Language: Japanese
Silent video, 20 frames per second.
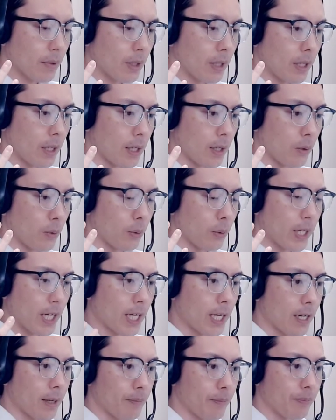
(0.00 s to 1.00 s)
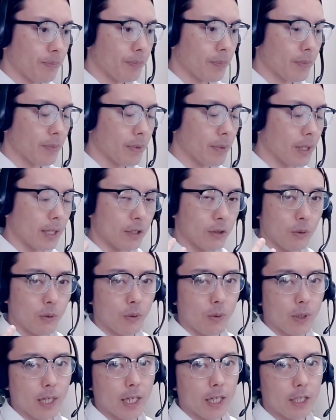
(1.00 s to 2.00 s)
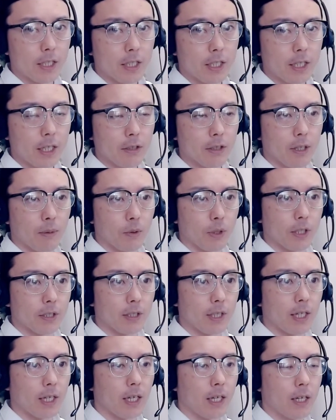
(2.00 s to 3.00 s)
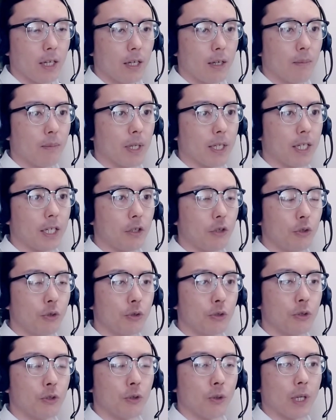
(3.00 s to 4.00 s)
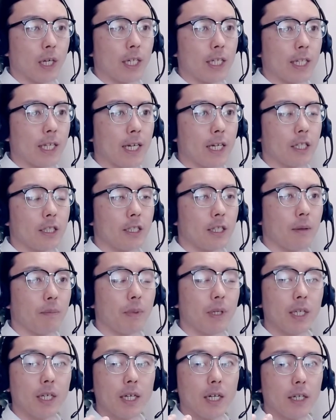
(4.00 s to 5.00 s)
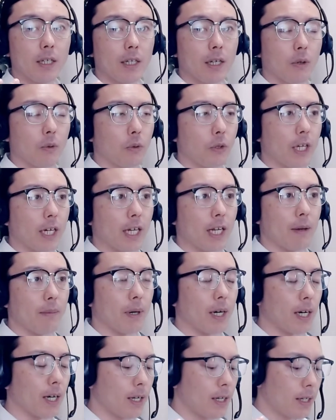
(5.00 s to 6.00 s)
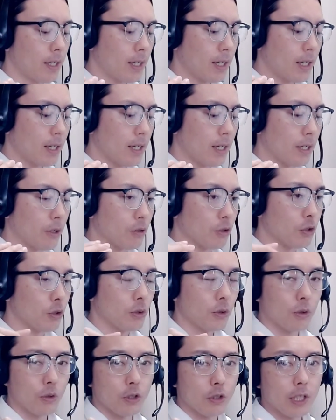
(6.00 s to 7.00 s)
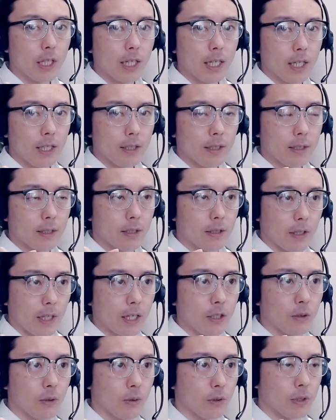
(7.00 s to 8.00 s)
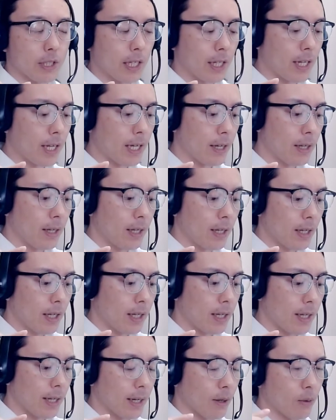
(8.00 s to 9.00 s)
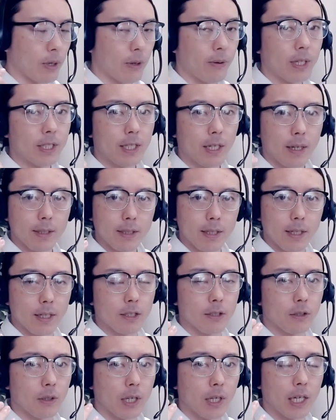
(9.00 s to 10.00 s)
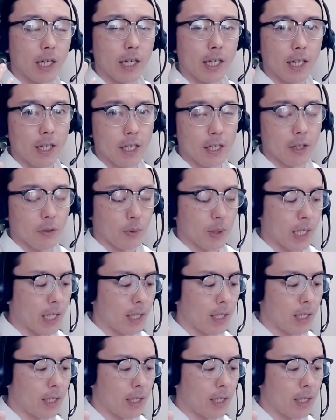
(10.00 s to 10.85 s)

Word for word: えー、親がそうは感じなくてもですね、まあ、着る服とかに対して敏感な子であれば、あのちょっとしたですね、その差で、えー、これはザラザラするから嫌だとか、